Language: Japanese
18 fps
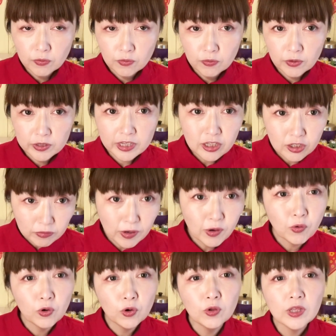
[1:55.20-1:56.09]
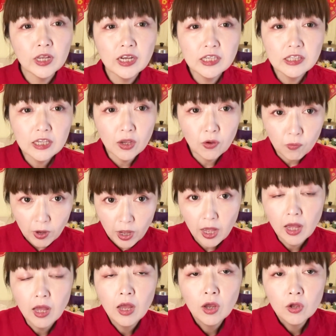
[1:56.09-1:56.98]
私はコロナ以前
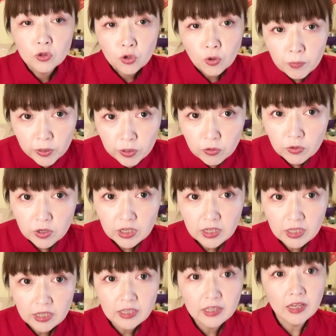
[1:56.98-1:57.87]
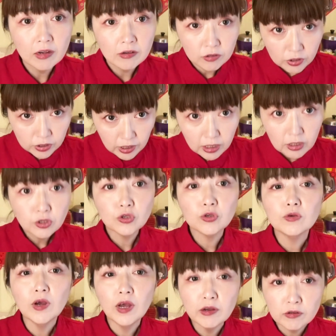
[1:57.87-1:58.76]
はドミトリーにたくさん
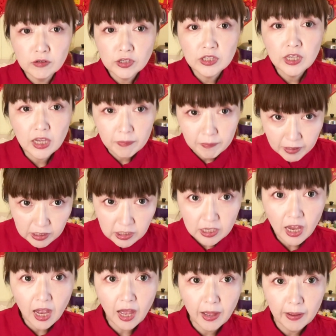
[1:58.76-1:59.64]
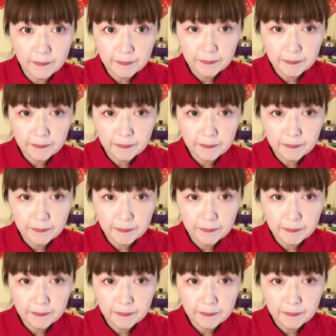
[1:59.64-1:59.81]
宿泊してきました。